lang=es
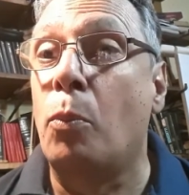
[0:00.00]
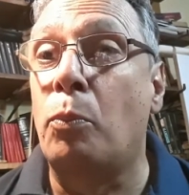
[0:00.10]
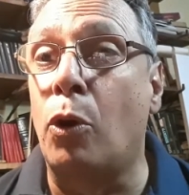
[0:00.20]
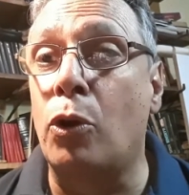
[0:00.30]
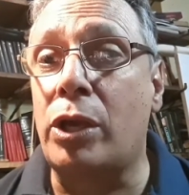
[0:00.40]

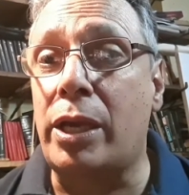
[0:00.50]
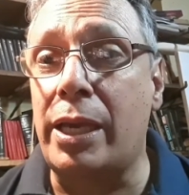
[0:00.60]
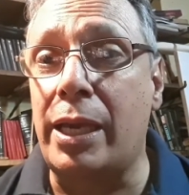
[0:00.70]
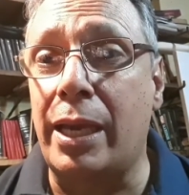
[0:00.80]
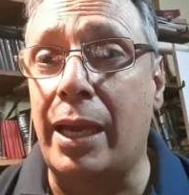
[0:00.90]

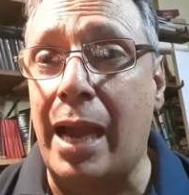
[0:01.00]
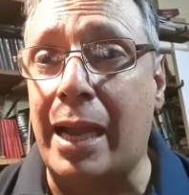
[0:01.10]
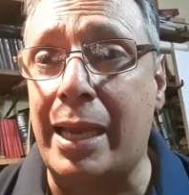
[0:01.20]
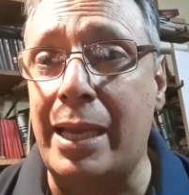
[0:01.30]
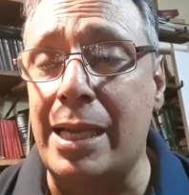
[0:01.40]
porque
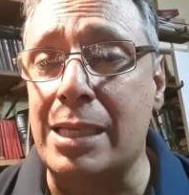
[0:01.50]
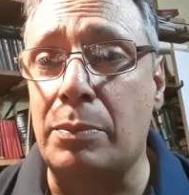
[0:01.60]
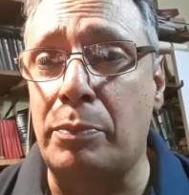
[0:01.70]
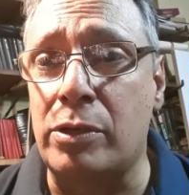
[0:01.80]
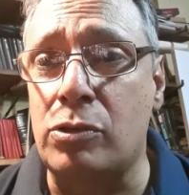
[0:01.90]

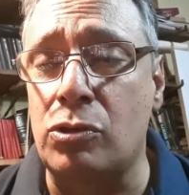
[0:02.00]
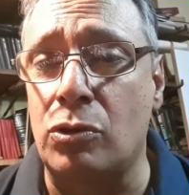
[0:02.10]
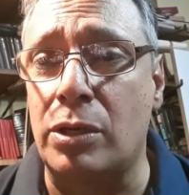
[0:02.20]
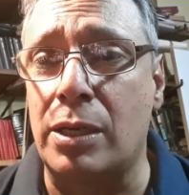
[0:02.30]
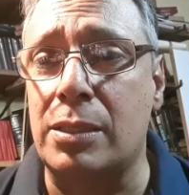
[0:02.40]
aquellas
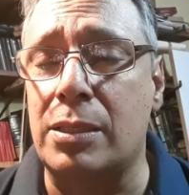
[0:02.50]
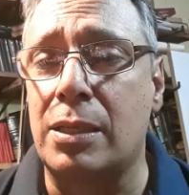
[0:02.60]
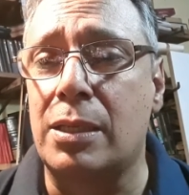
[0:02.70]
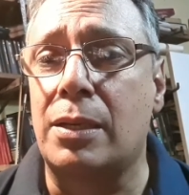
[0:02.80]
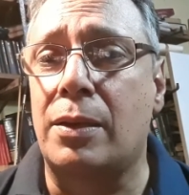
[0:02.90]
personas
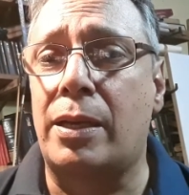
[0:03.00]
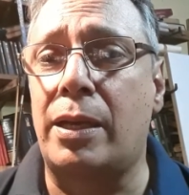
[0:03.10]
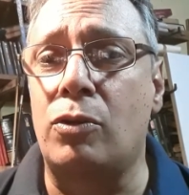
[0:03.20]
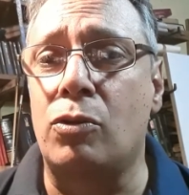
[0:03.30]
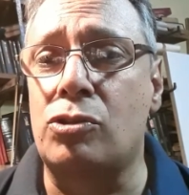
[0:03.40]

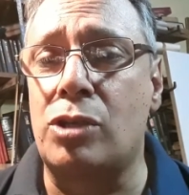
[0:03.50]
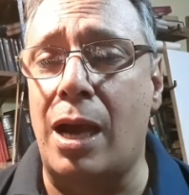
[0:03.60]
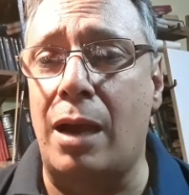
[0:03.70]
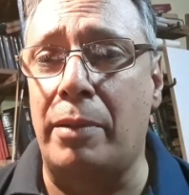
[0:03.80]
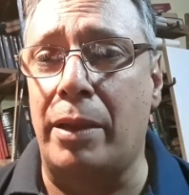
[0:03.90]
que no
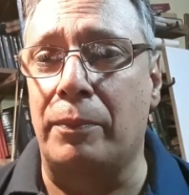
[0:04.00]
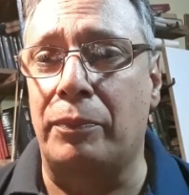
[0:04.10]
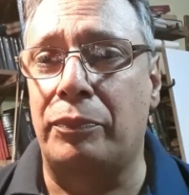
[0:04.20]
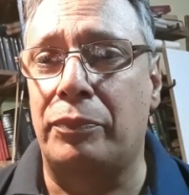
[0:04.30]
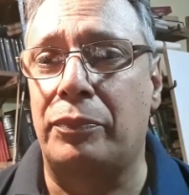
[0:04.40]
saben
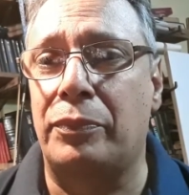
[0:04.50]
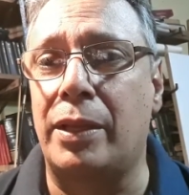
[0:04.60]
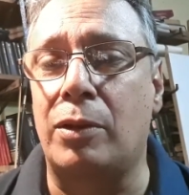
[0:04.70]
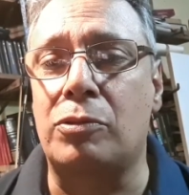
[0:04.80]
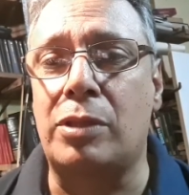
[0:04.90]

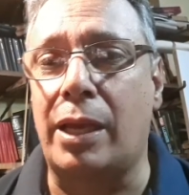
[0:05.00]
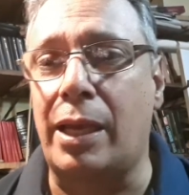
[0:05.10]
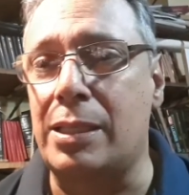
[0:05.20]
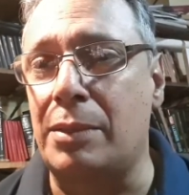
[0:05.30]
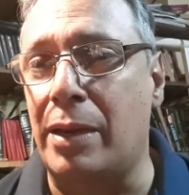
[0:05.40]
de los
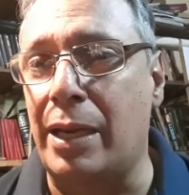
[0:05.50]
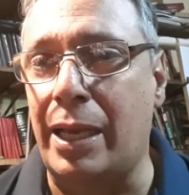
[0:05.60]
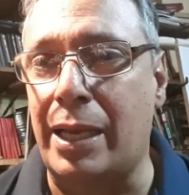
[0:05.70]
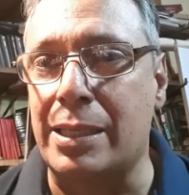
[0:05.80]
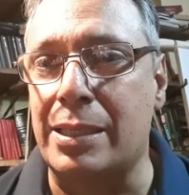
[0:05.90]
tejes y
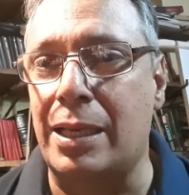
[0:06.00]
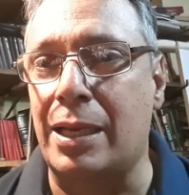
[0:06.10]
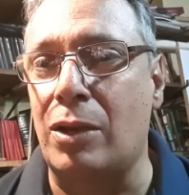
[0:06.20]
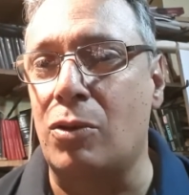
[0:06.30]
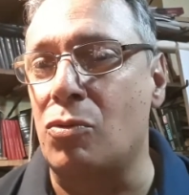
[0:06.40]
manejes
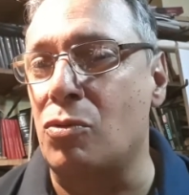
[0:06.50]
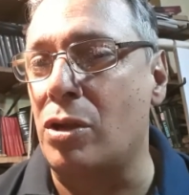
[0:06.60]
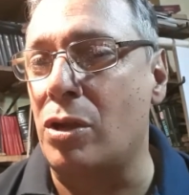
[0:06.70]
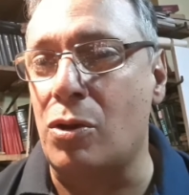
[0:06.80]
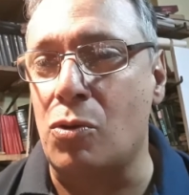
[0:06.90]
de
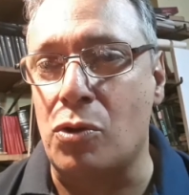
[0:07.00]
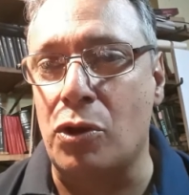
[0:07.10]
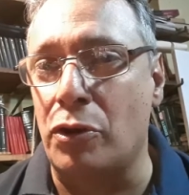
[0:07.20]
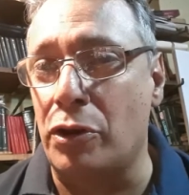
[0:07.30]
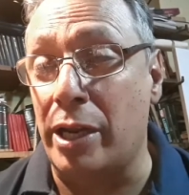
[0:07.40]
ocurrió, que
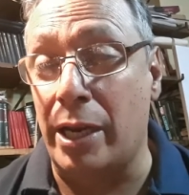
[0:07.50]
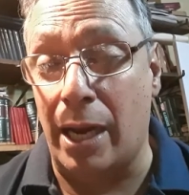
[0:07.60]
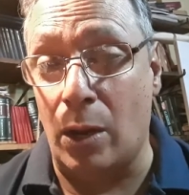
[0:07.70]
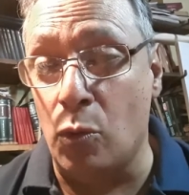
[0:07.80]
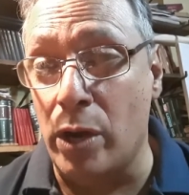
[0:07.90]
ocurrieron en
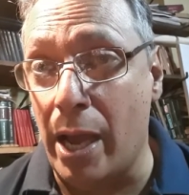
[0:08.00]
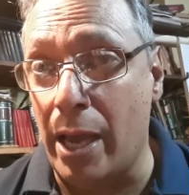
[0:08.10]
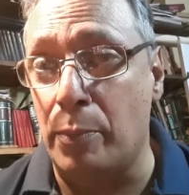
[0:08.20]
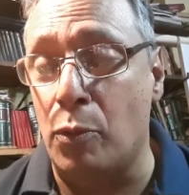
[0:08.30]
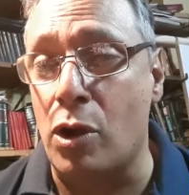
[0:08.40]
alguna
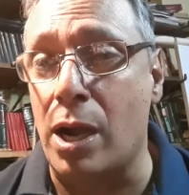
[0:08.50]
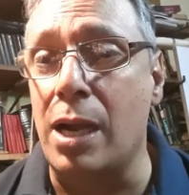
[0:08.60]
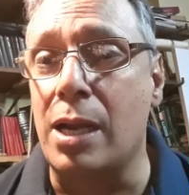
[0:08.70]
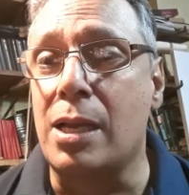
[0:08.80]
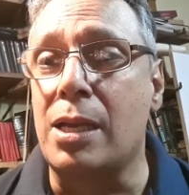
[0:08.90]

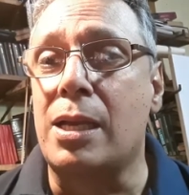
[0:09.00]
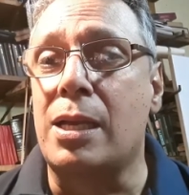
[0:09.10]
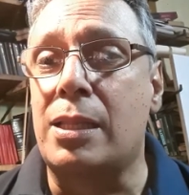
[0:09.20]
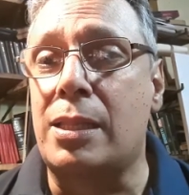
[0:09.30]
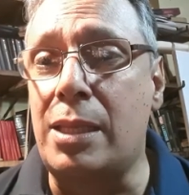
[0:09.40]
época,
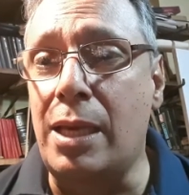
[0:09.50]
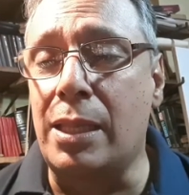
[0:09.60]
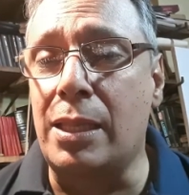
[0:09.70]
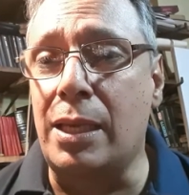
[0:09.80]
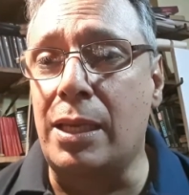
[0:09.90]

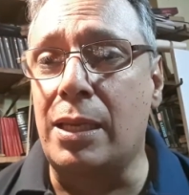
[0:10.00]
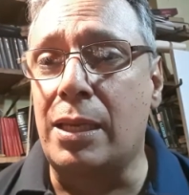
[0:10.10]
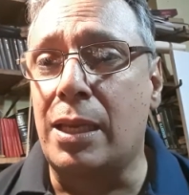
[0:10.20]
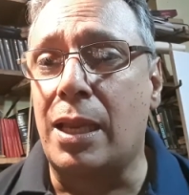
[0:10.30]
tienden